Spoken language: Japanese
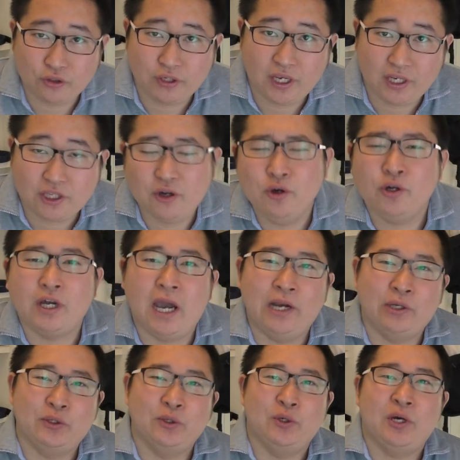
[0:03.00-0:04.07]
とで、今回
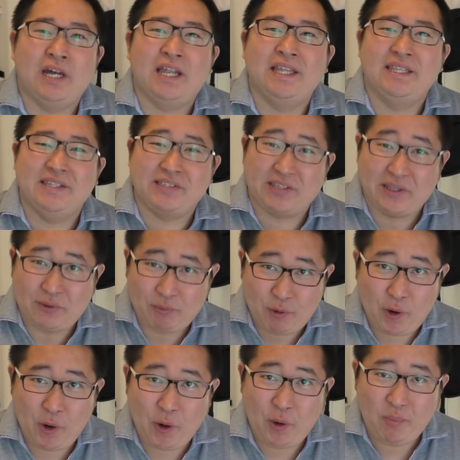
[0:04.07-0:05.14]
の動画なんですけど
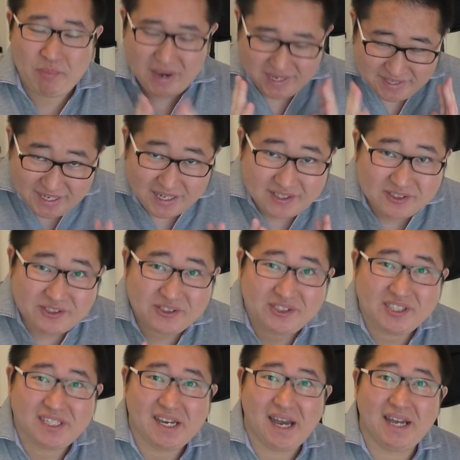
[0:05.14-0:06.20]
も、めちゃ
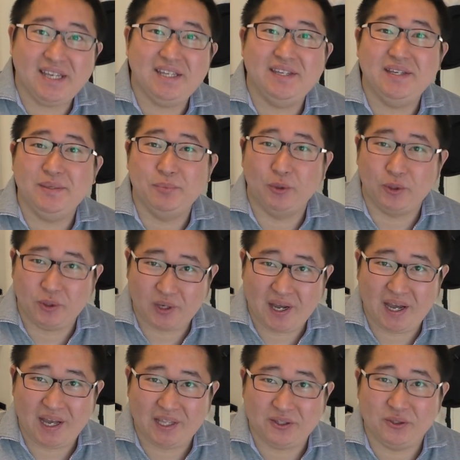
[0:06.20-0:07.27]
くちゃいいもの
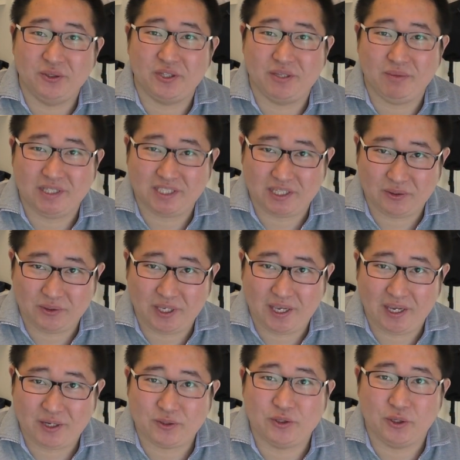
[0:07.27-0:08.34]
が届きましたの
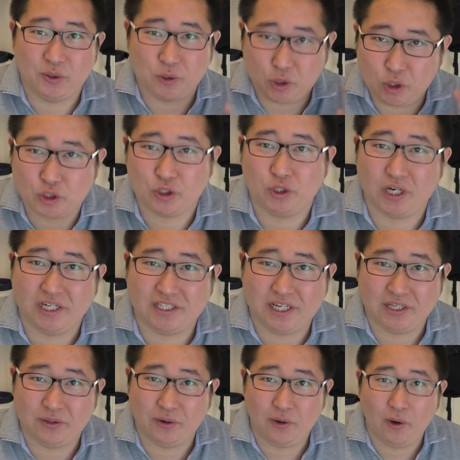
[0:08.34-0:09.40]
で、それをご紹介し
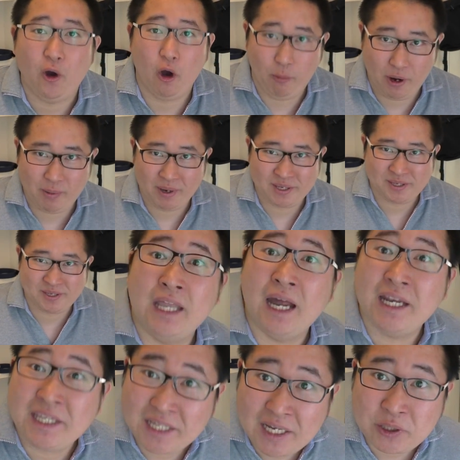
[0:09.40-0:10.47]
たいと思います。
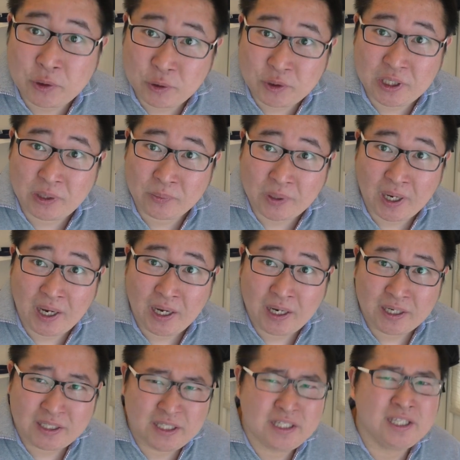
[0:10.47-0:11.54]
何が届いたのか
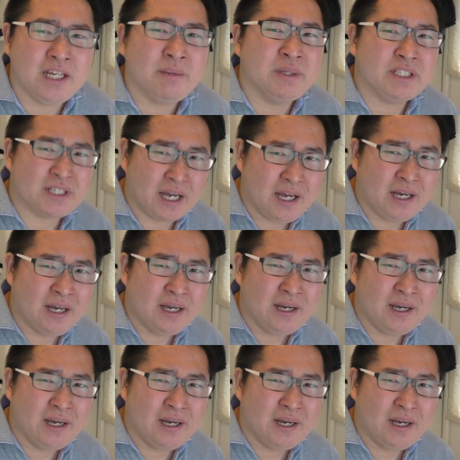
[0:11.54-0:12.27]
気になりますか？